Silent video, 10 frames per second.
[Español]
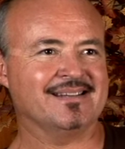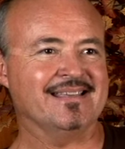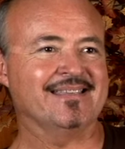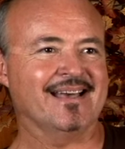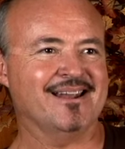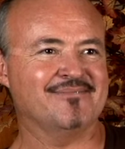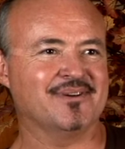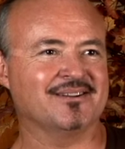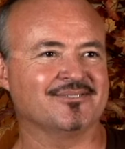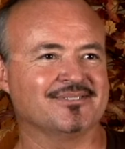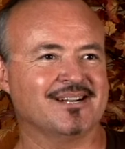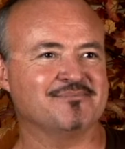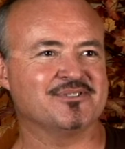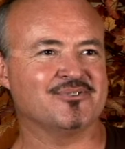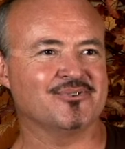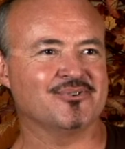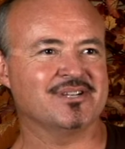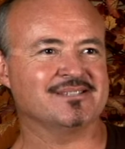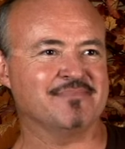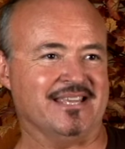ideal para encontrar mis
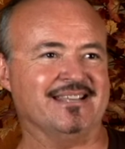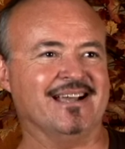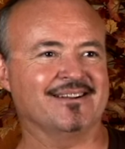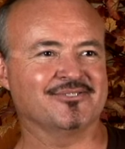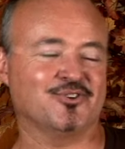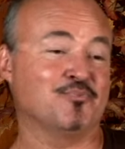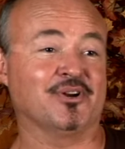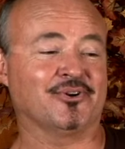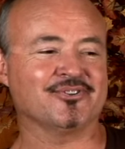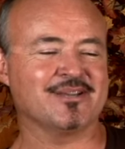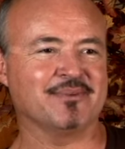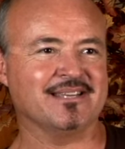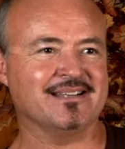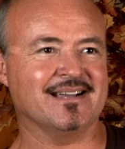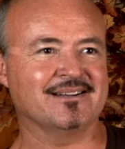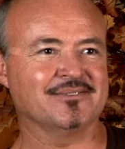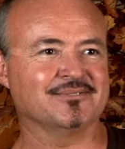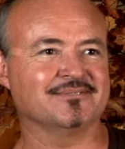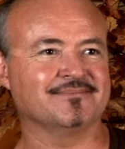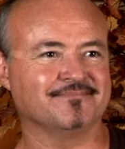colores mexicanos, como el rosa mexicano.